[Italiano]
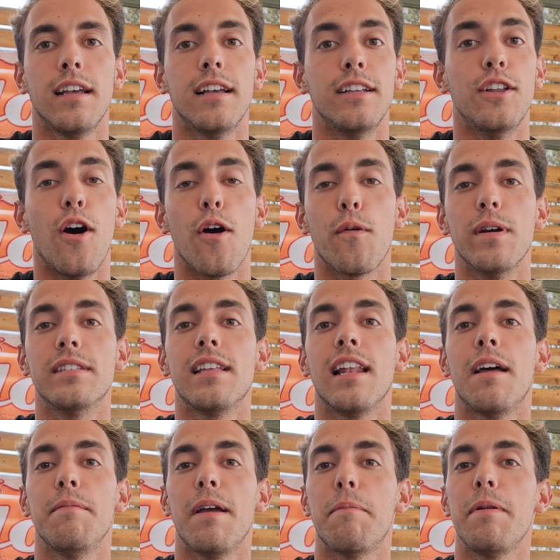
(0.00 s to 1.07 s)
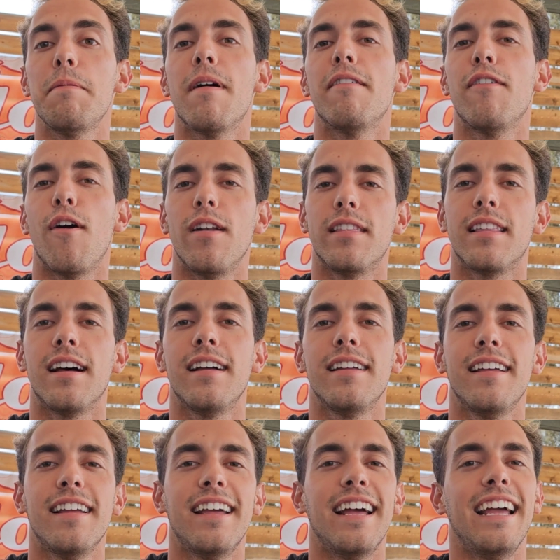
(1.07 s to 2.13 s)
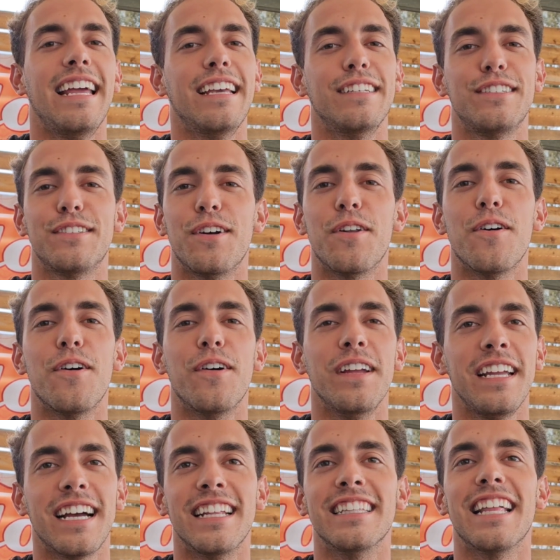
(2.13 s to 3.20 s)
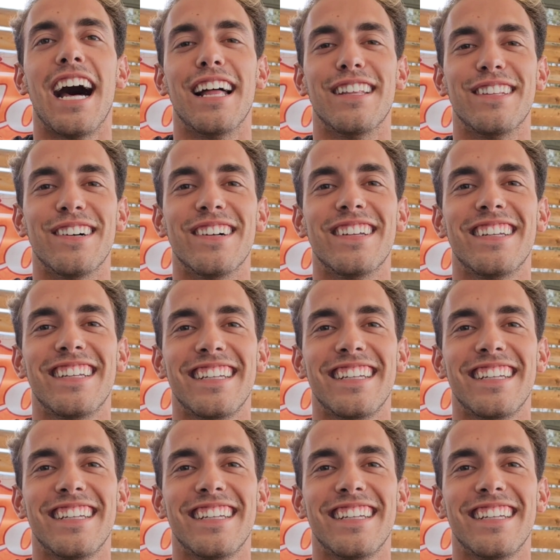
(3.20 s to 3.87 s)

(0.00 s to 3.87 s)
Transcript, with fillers: No, questa è la mia prima volta e sono incantato.